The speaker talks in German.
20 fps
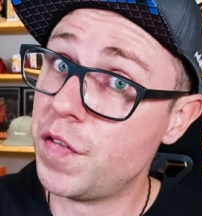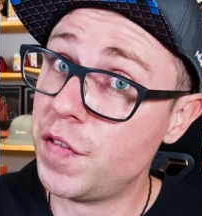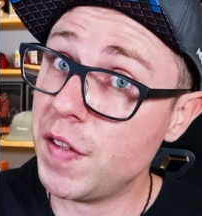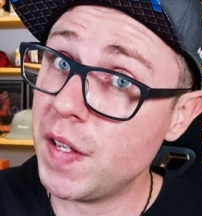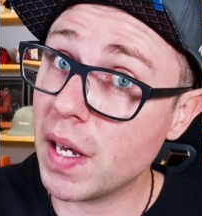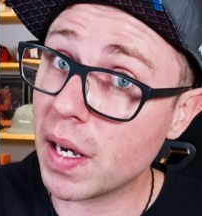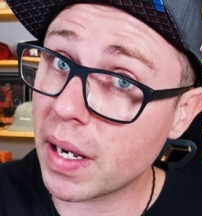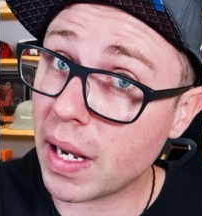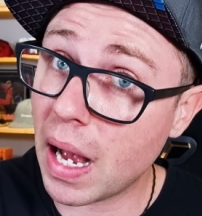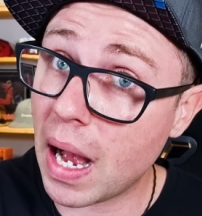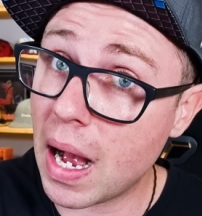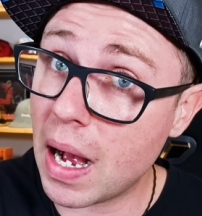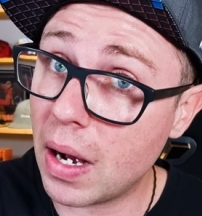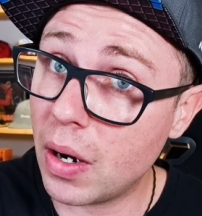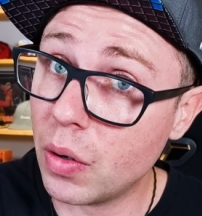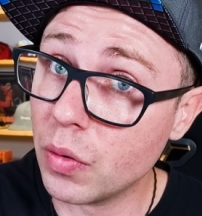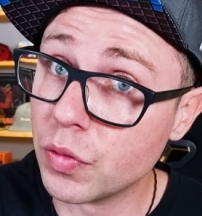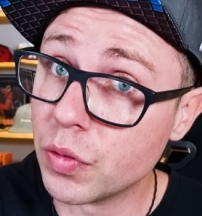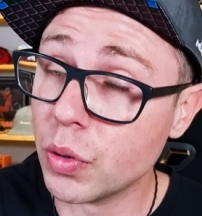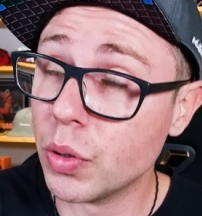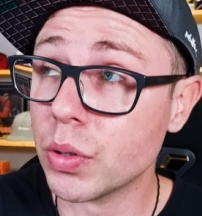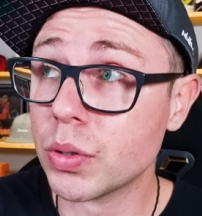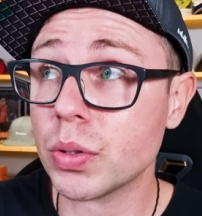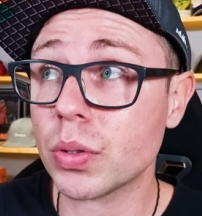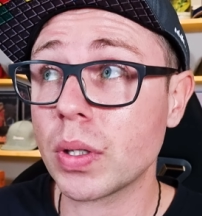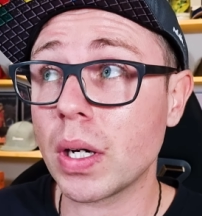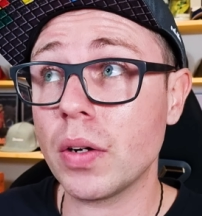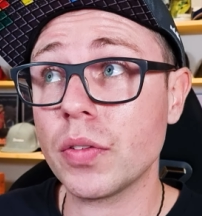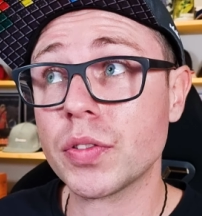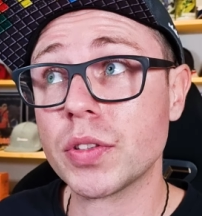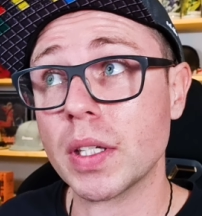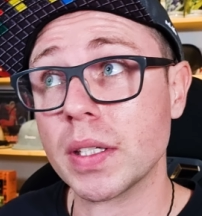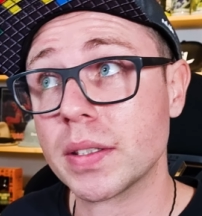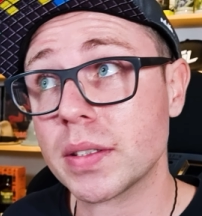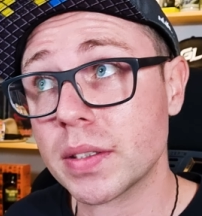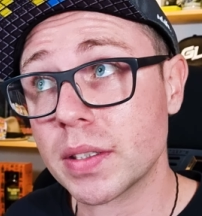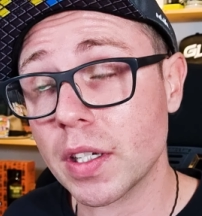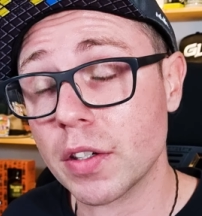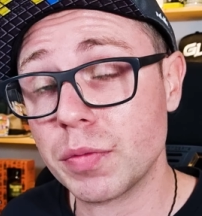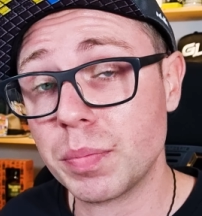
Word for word: 4K Auflösung auf 60